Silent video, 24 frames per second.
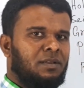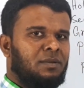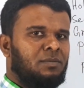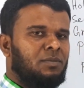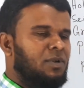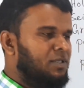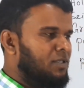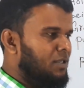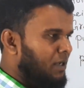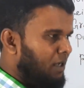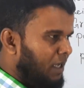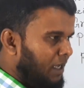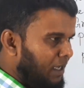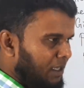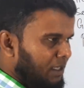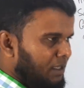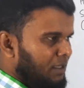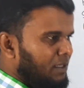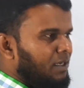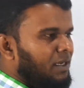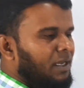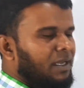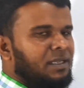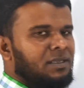বলেছিল এই
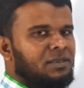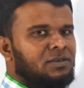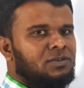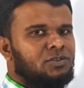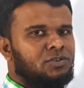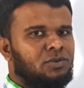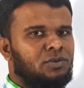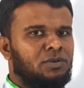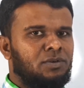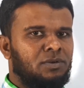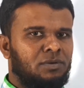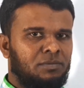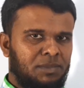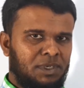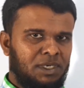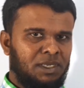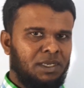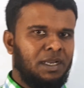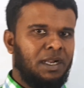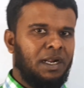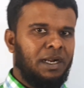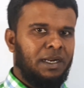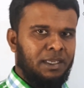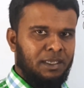এদিকে শোন মানে
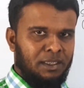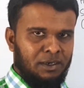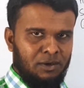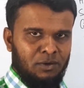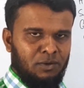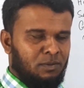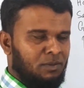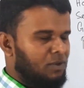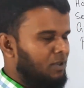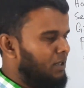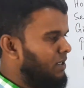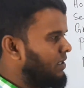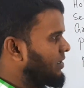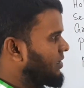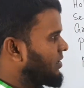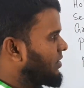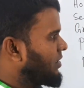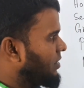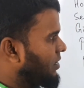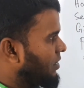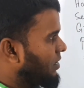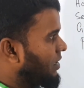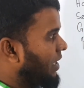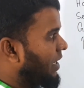ঘাড়ে এরকম করে
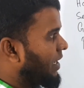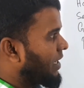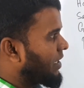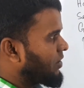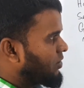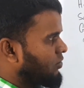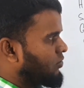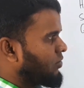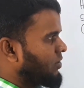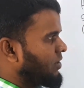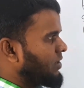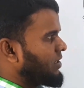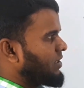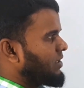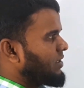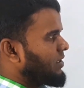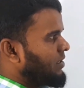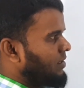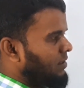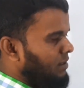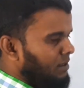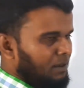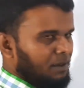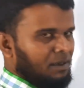ঘাট ধরে
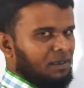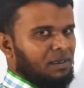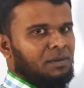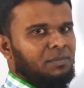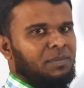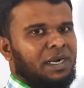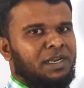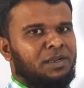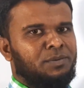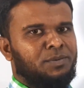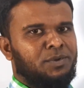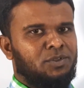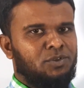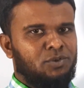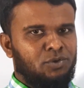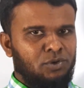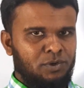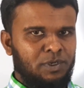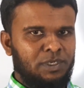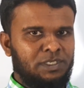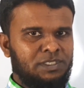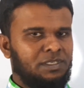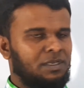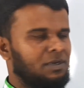হ্যাঁ বাড়ি বাদ
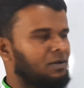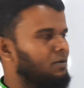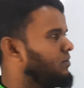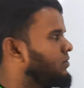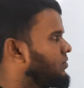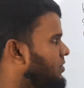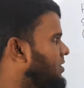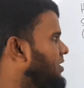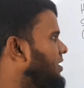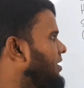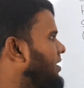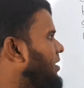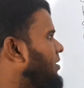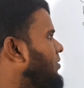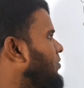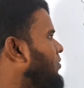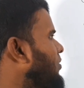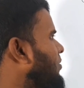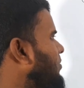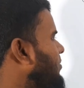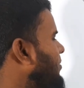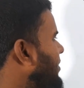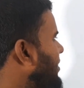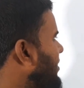ঢুকাইছিল ঠিক
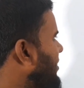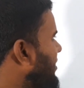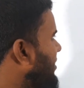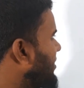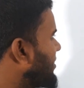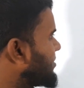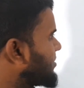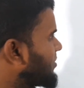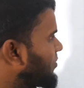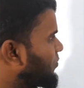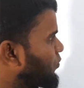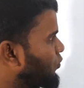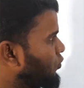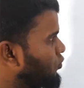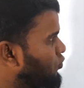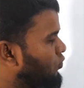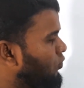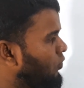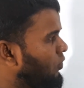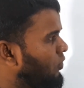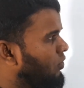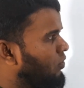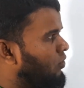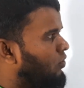এরকম কিন্তু
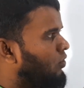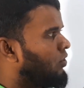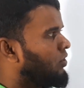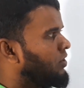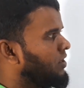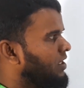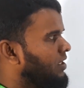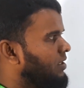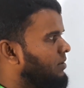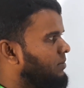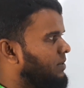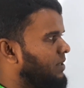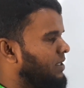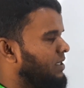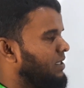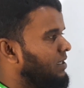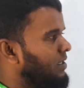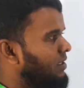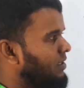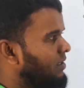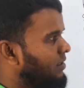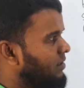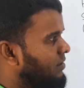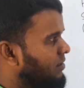পুতুল কট আর
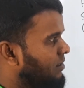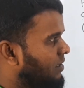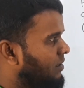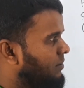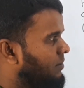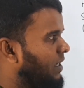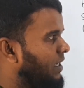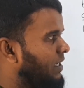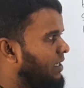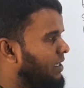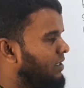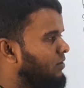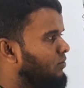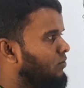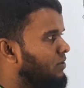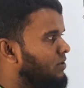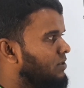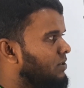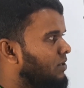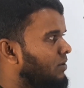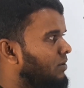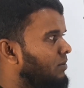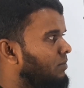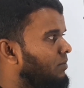ব্রাদার তার ভাইকে
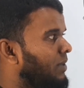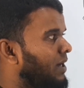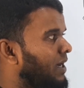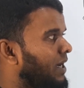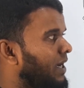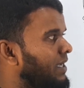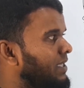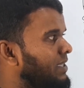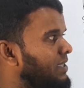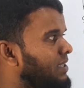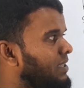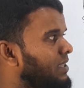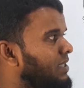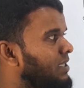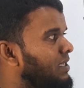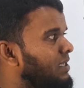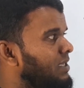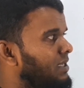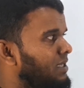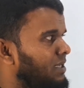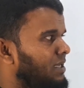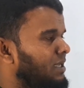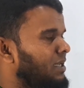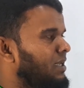ধরেছিল বাই দি
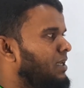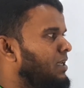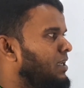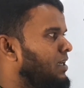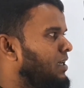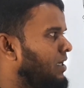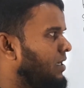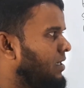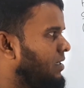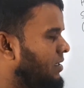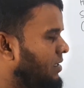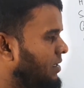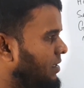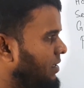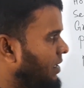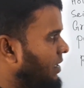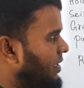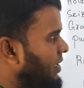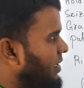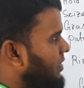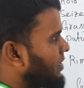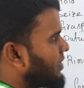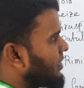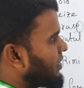নেক
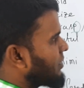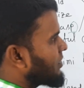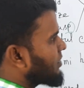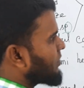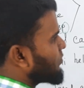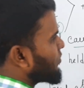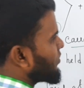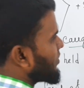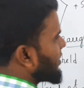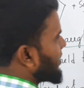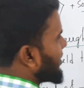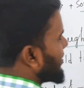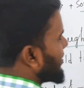হ্যাঁ এখানে একটা মনে